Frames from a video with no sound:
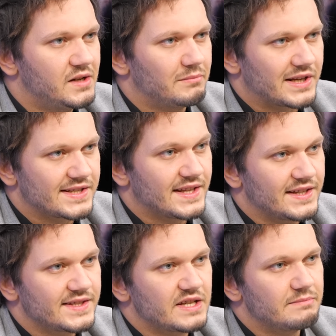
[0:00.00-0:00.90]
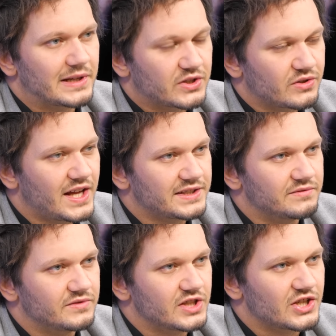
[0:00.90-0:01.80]
prezydenckim
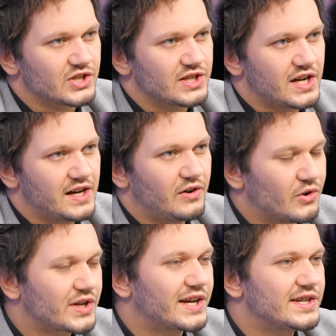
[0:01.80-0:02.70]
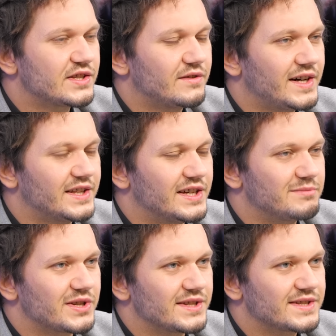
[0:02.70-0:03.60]
patronatem wydarzenia organizowane
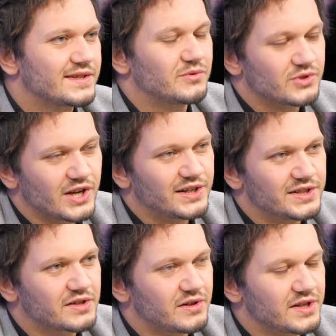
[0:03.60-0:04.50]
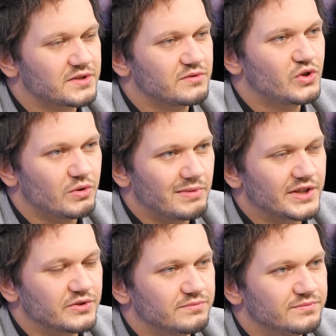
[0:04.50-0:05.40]
przez uczelnię Kolegium
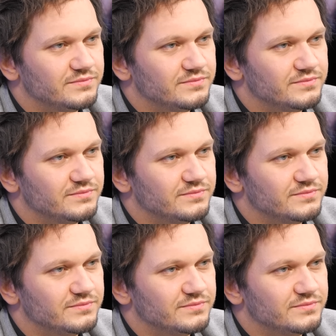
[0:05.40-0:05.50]
Humanum.